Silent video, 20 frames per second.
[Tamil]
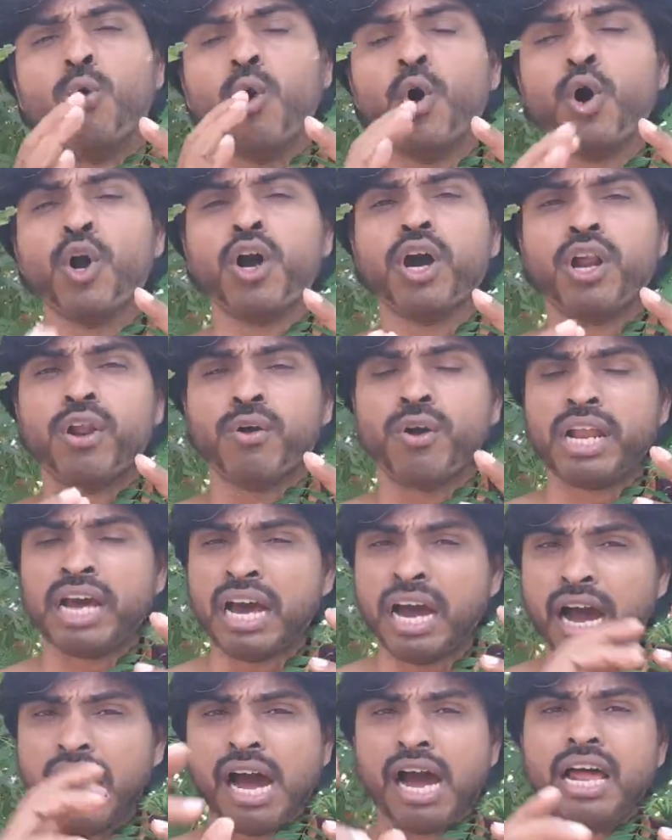உங்களோட
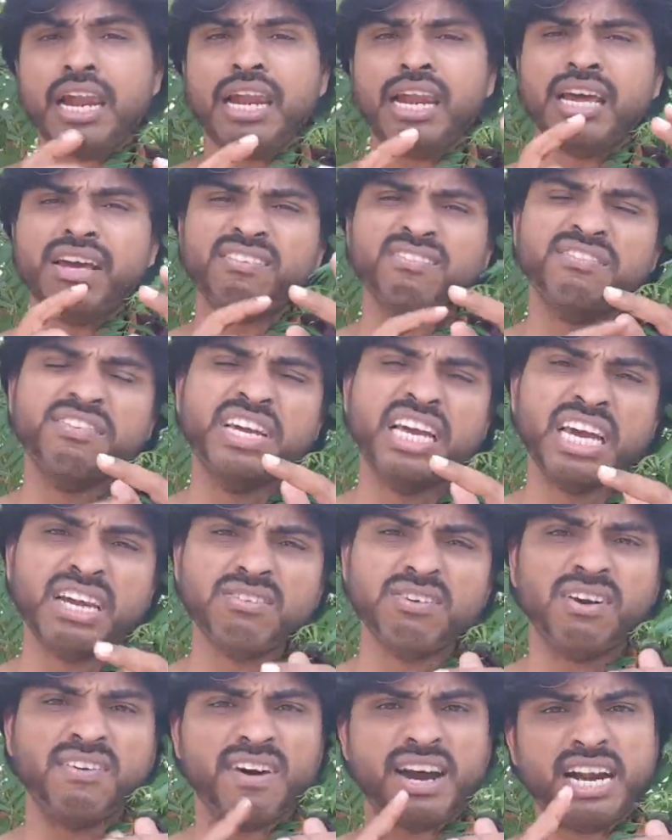ஹாலில்
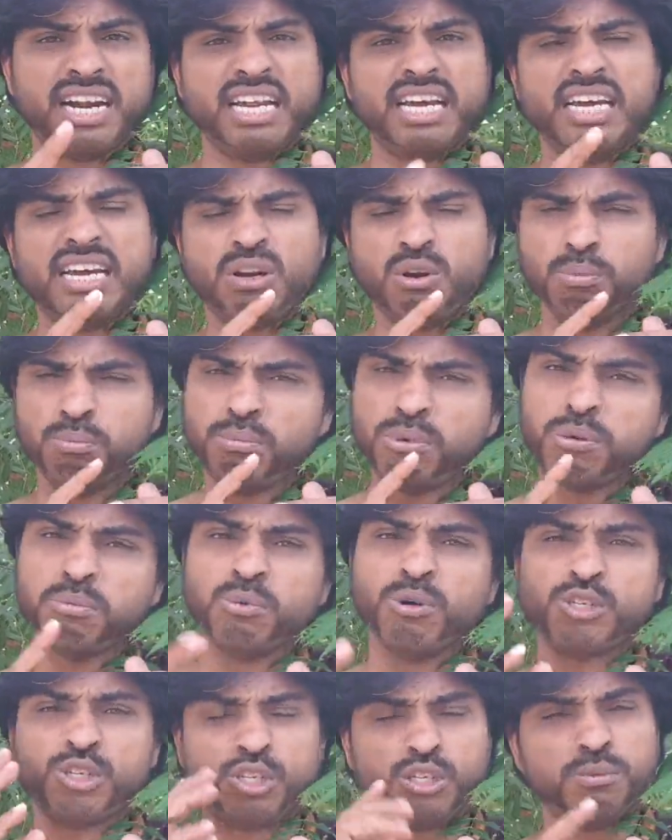வேர்வை வாடை ரொம்ப
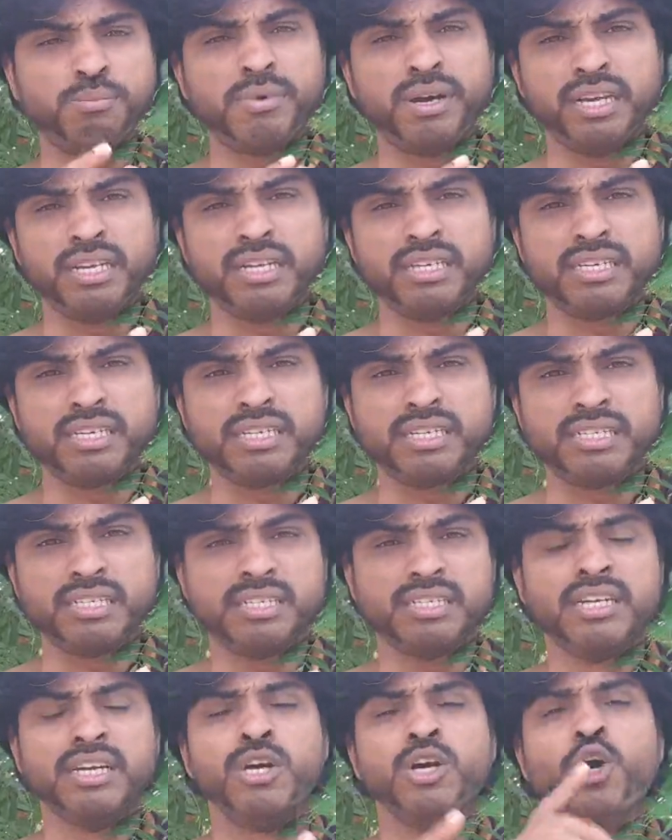மோசமாக
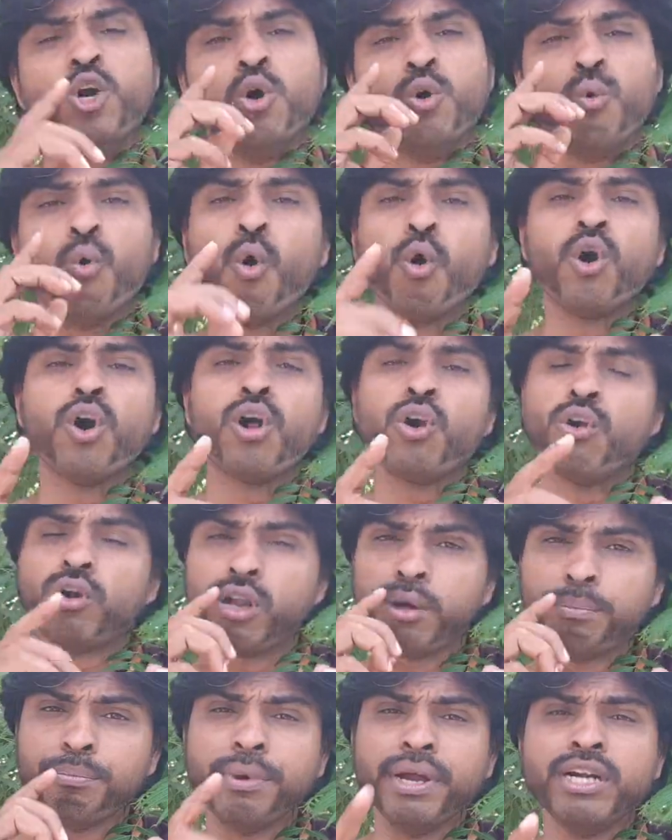இருக்குது
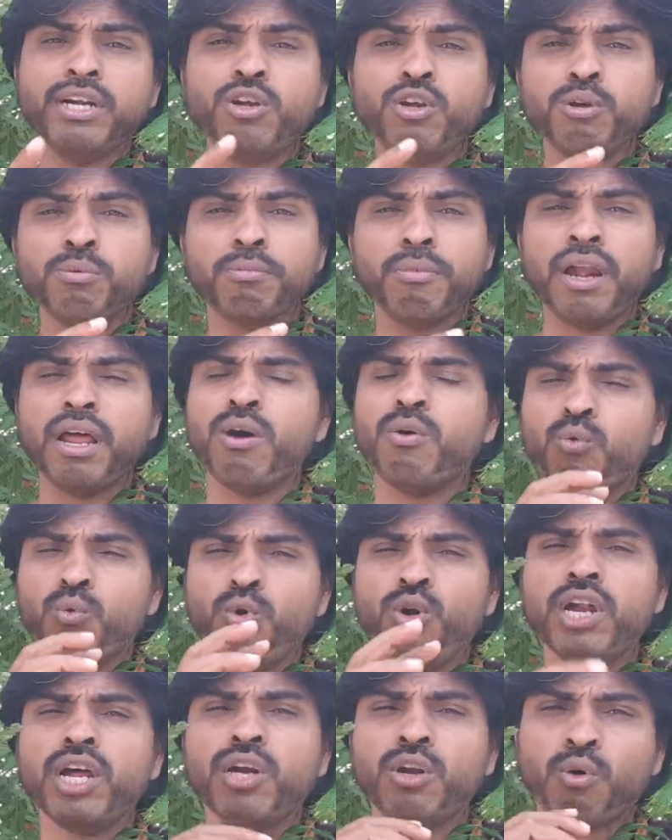உங்களோட பெட்ரூமில்
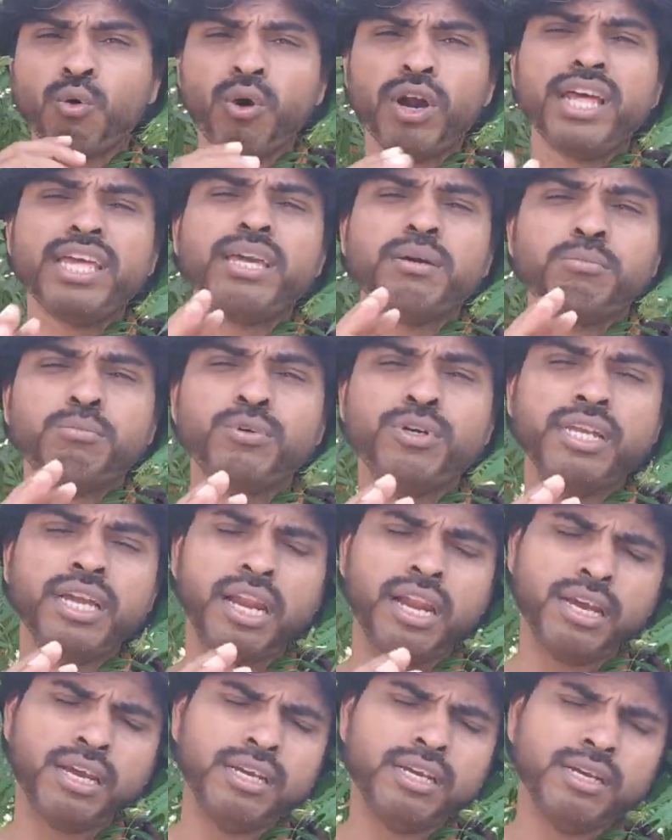உள்ளே நுழைய
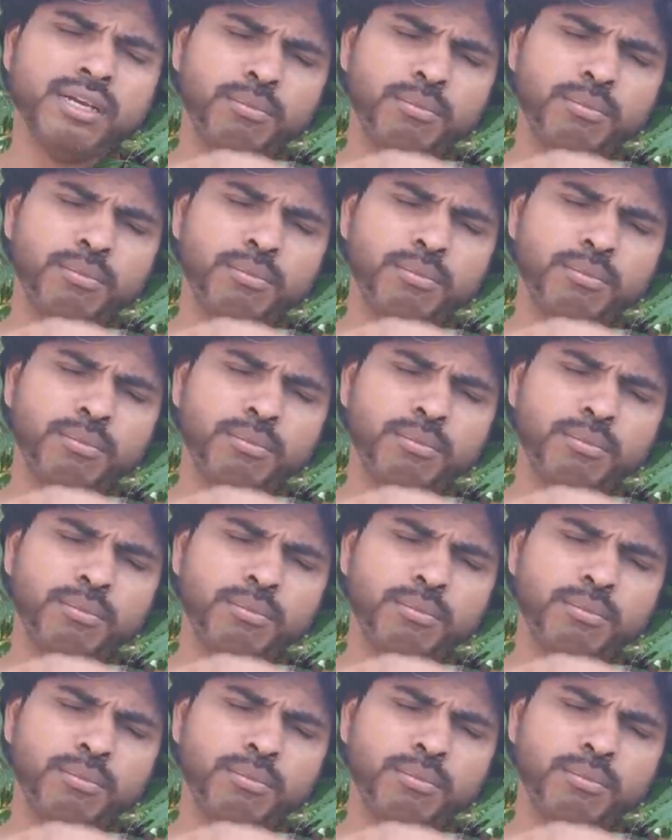முடியலை